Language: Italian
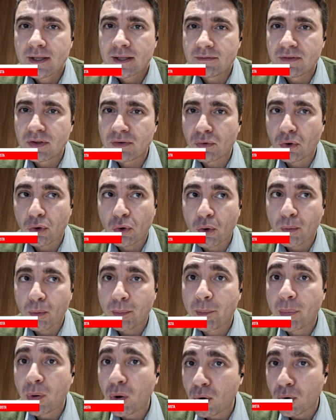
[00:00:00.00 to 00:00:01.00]

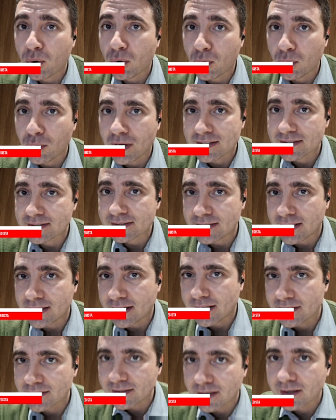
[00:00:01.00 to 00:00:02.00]
vivono poco la
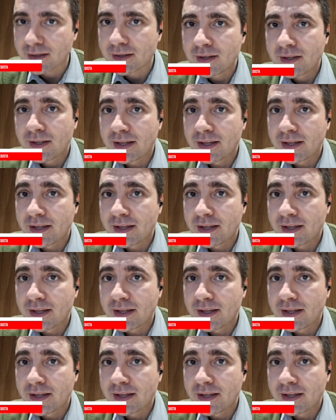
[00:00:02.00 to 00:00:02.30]
strada